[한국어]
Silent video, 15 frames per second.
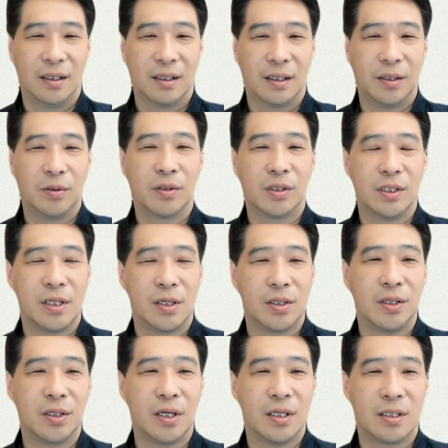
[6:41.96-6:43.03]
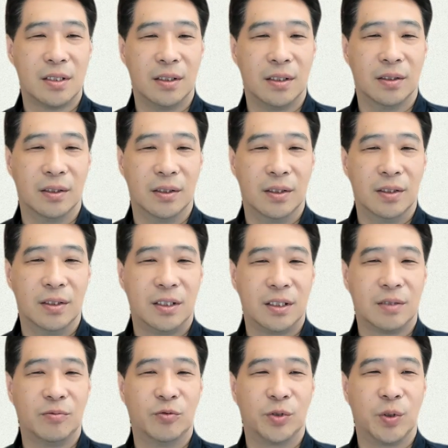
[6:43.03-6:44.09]
그리고 그 성령께서
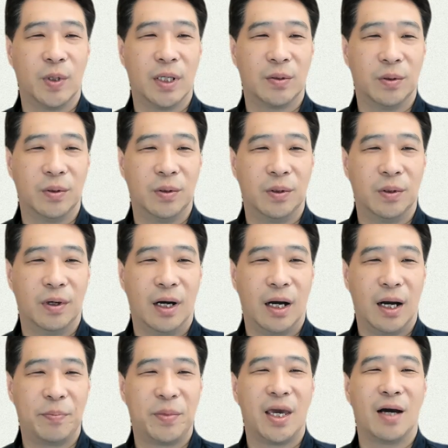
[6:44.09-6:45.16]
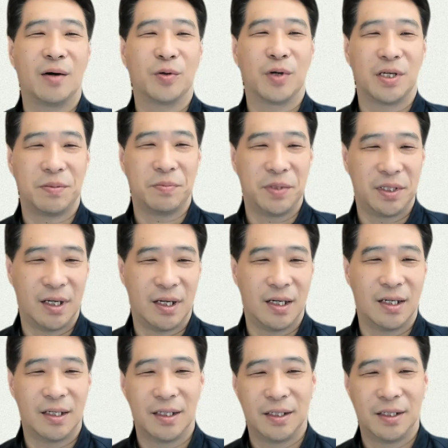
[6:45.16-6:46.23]
지금 우리와도 함께하고 계십니다.
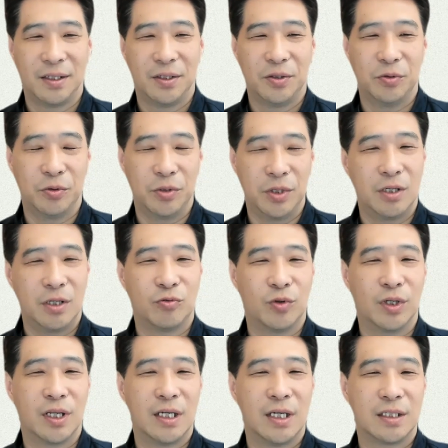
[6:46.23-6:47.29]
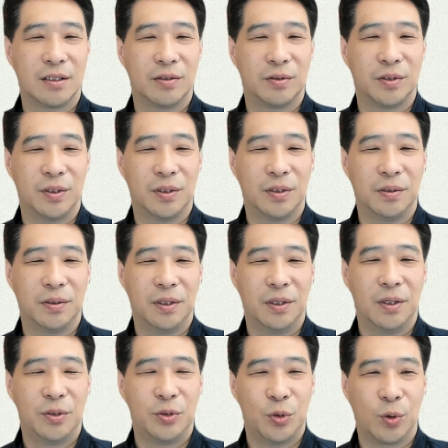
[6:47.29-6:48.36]
우리를 구원하신 것도요.
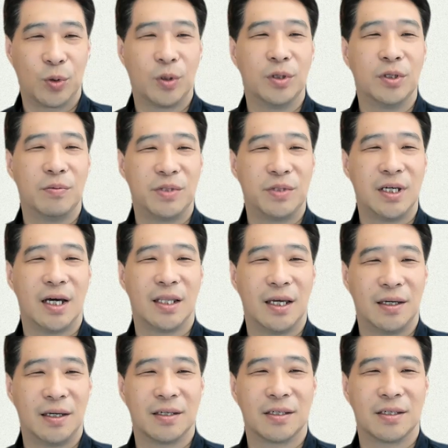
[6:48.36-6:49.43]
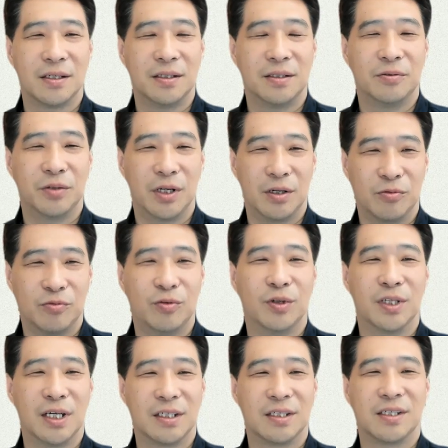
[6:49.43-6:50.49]
조건 없이 하나님께서 우리를
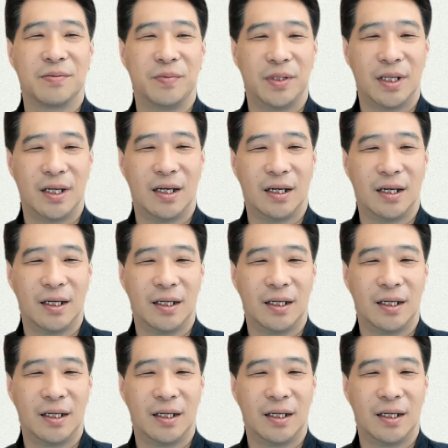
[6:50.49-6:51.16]
구원하셨습니다.